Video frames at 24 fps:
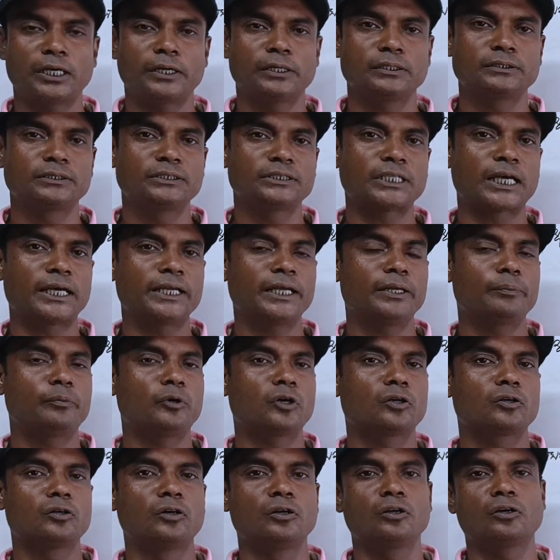চারের বর্গ
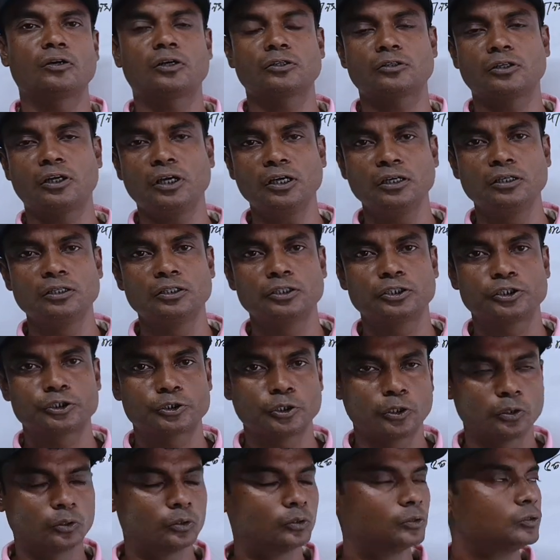হলো কত
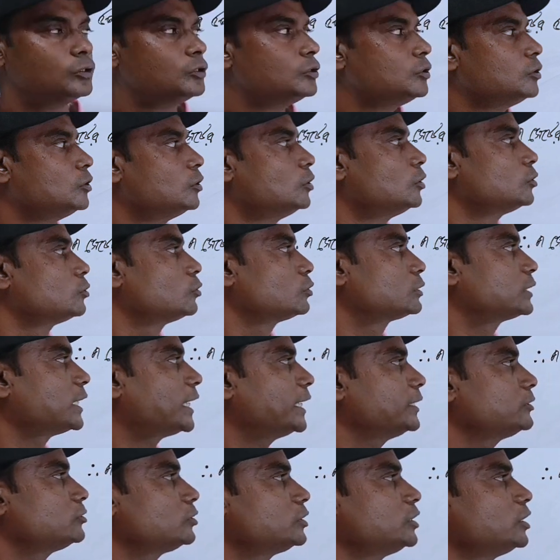ষোলো তো তাই
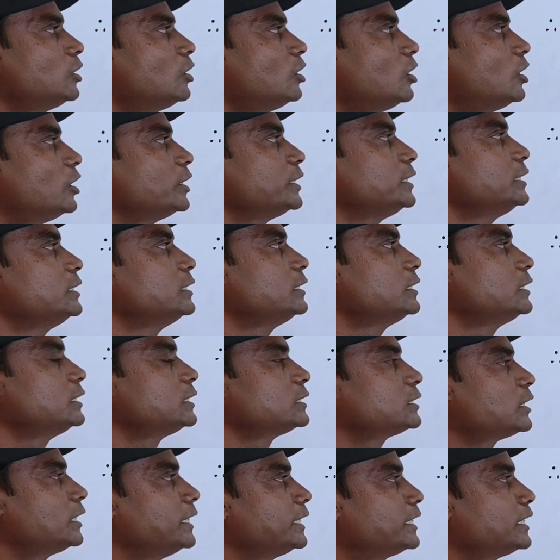যদি হয়
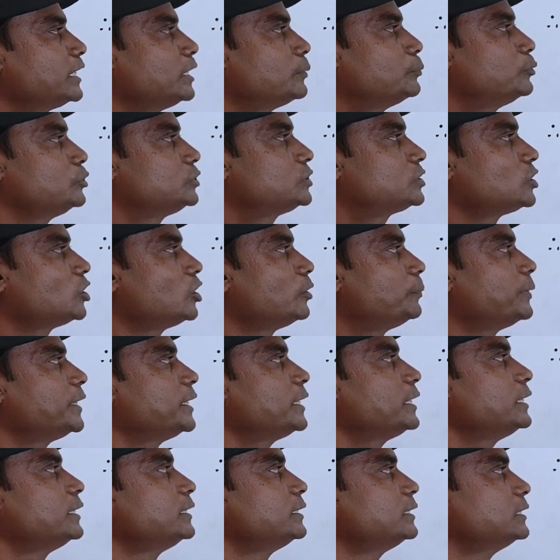তাহলে এখানে বুঝতে হবে
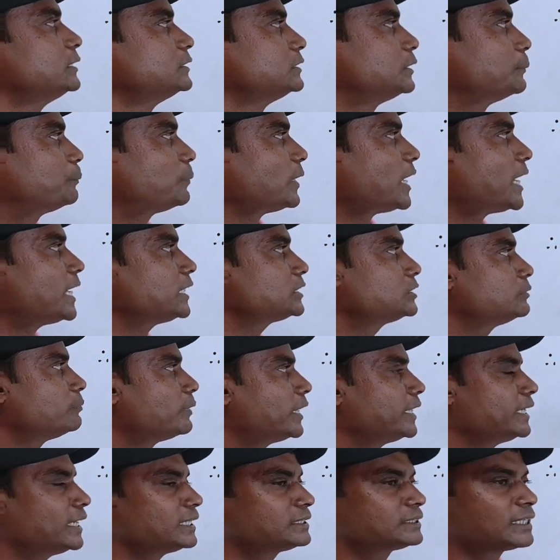যে প্লাস
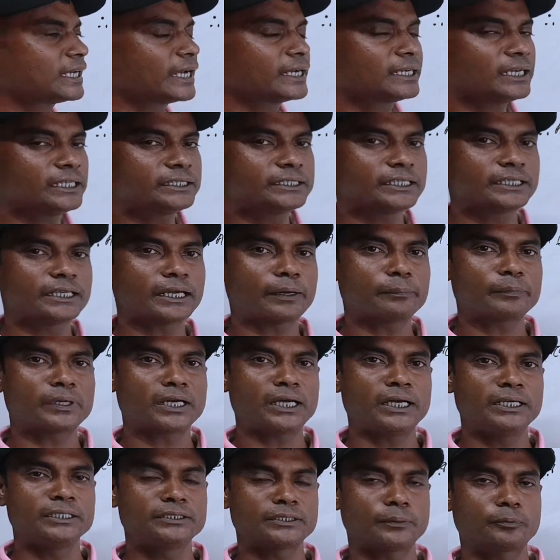মাইনাস থাকলে সেটা আমরা
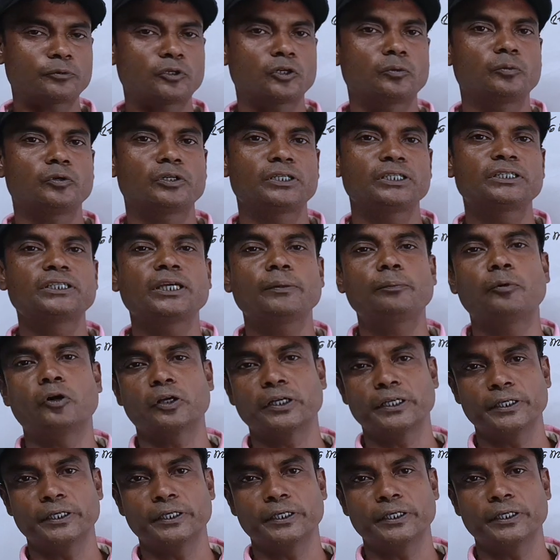হিসাব করব কিসে বর্গে